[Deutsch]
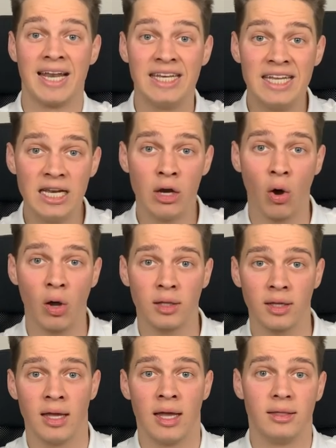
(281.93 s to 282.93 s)
Die
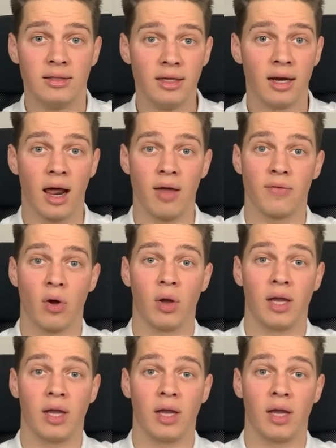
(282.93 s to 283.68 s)
Leute, die dann einfach auch